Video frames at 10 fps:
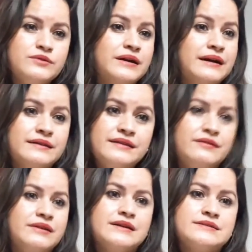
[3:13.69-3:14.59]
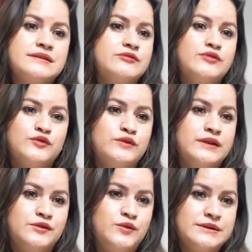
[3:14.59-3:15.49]
Nunca antes habían existido estos
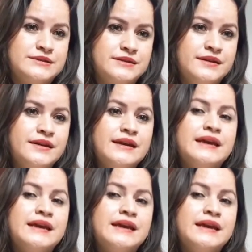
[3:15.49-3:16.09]
datos así.